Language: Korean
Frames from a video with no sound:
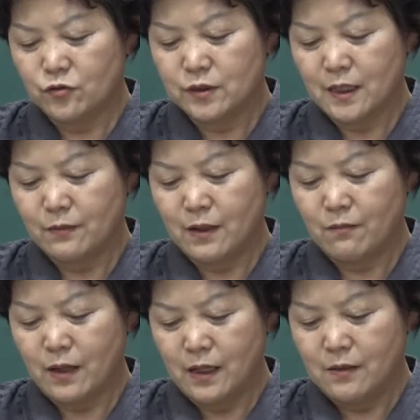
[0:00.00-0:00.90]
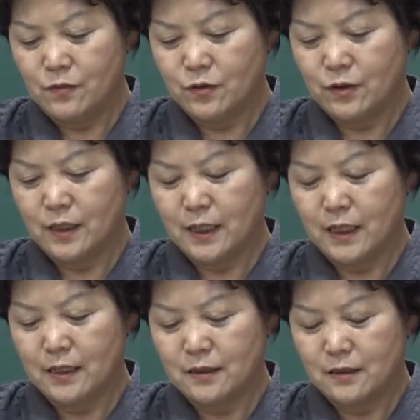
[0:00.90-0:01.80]
육삼의 매임으로
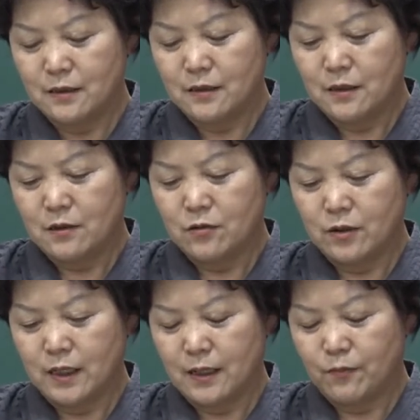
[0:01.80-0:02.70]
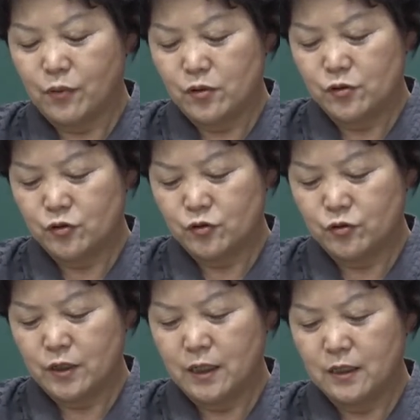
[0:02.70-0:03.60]
인하여서 우리가 볼
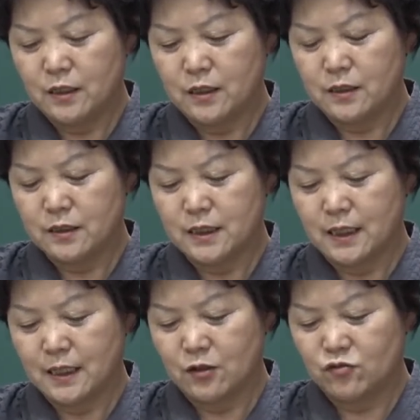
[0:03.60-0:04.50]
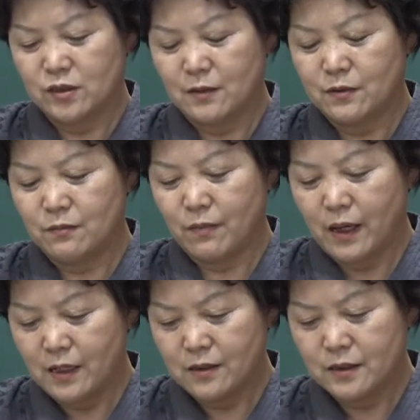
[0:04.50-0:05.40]
수 있는 것이라 아까 그러니까 육삼은
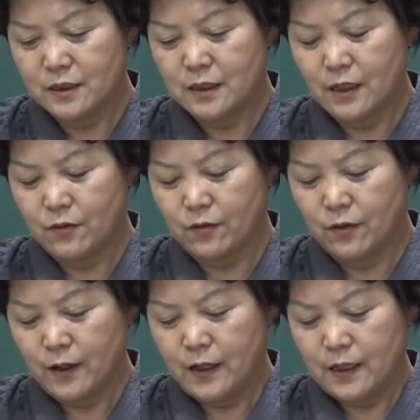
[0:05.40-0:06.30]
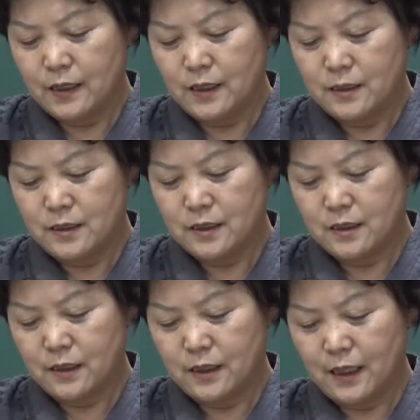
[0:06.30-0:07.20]
매인 것이 되고 연즉
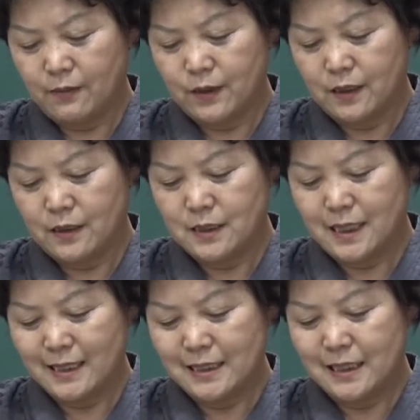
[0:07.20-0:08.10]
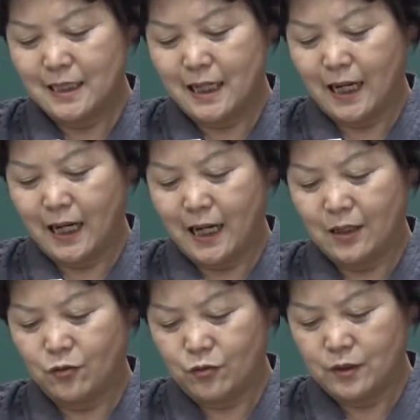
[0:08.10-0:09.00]
그렇다면 차지가
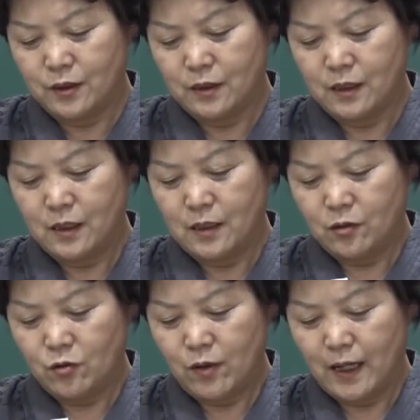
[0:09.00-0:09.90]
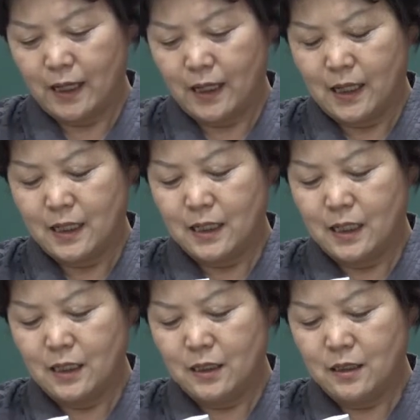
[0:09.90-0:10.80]
돈은 또한
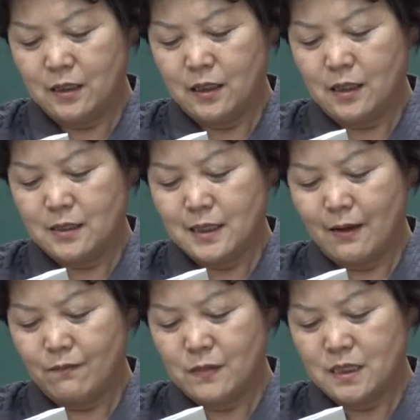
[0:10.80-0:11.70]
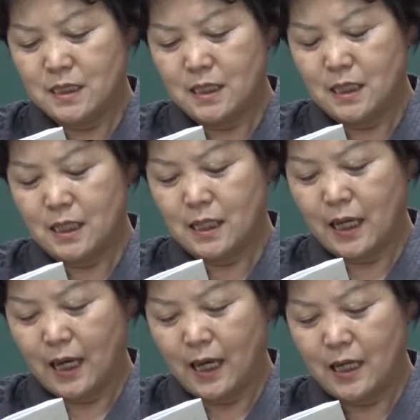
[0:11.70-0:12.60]
인 삼지
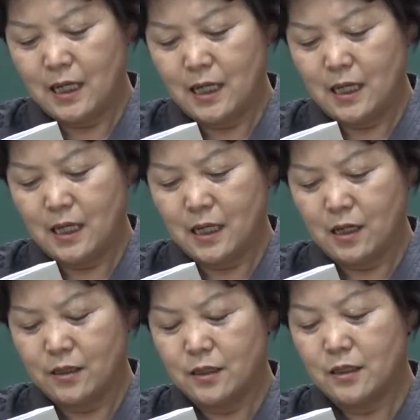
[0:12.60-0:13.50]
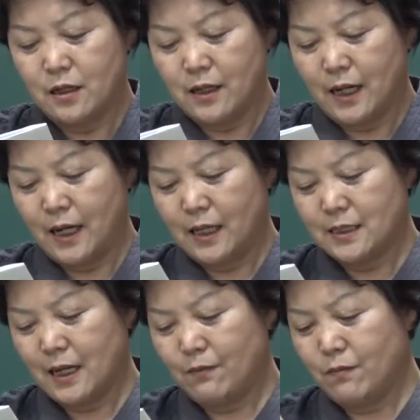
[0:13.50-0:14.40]
개이 견녀와
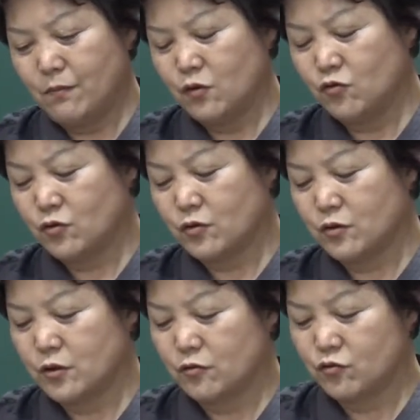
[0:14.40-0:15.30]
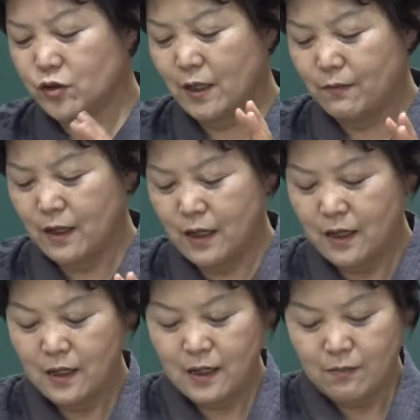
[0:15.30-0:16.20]
삼육 그죠 구삼에
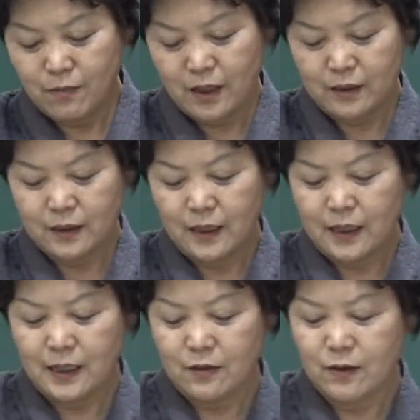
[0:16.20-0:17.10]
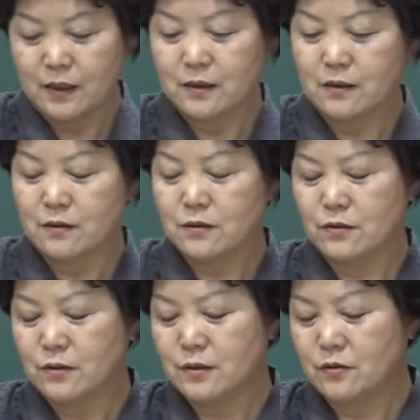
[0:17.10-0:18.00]
매었다라고 하는
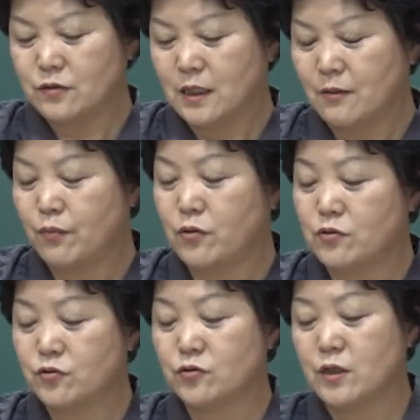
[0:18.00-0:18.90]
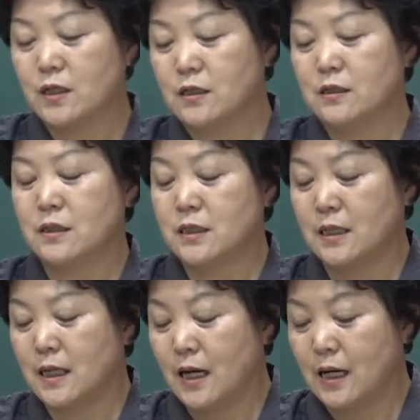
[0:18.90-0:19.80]
것으로서 우리가 볼 수 있는
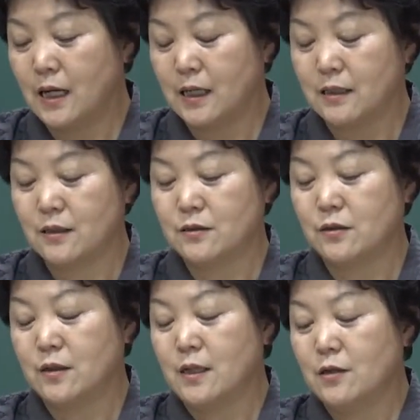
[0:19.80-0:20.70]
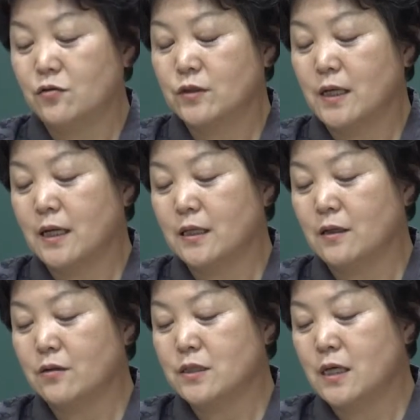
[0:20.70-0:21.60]
뜻인가라는 거죠. 육삼 같은
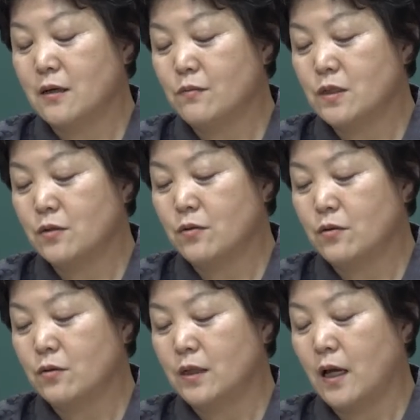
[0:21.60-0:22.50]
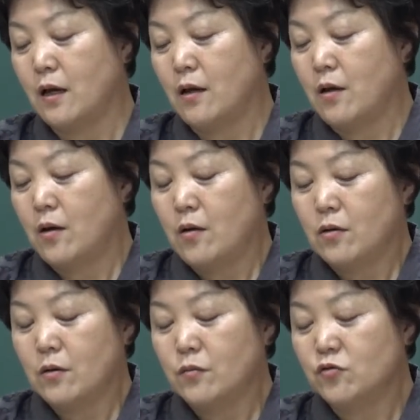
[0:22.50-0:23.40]
경우는 책임지고 근데 네.
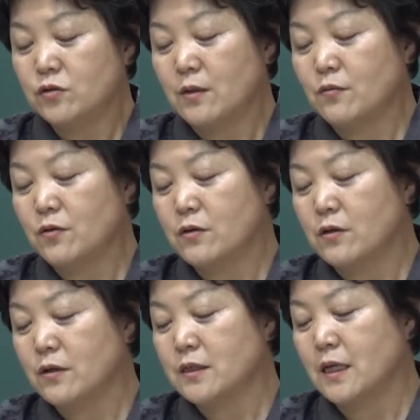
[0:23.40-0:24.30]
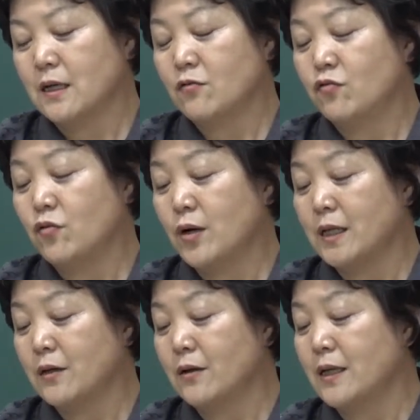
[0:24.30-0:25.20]
그럼 육삼으로 그런 것이 아니라 구호
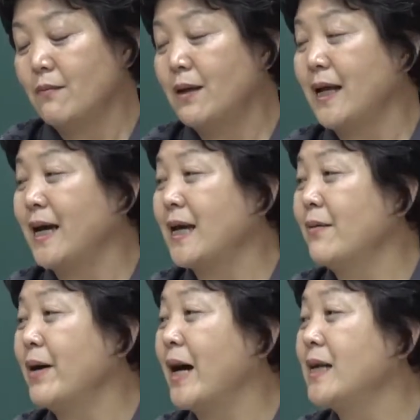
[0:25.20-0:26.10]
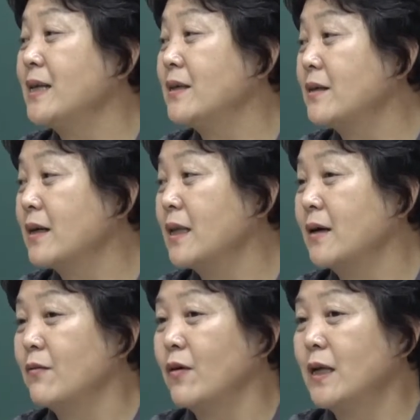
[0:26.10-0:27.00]
같은 경우는 이미 나이가 많이 들었기
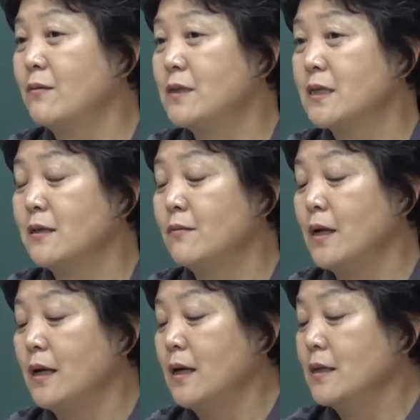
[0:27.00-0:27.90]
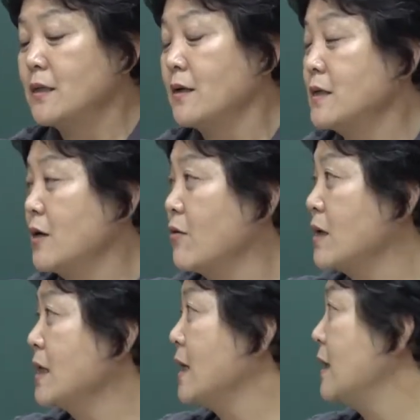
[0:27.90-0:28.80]
때문에 왜냐하면 지금 전체
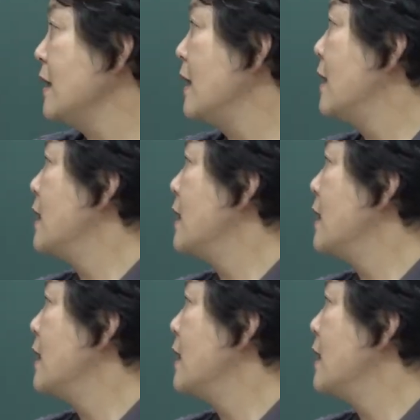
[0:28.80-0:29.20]
괴상은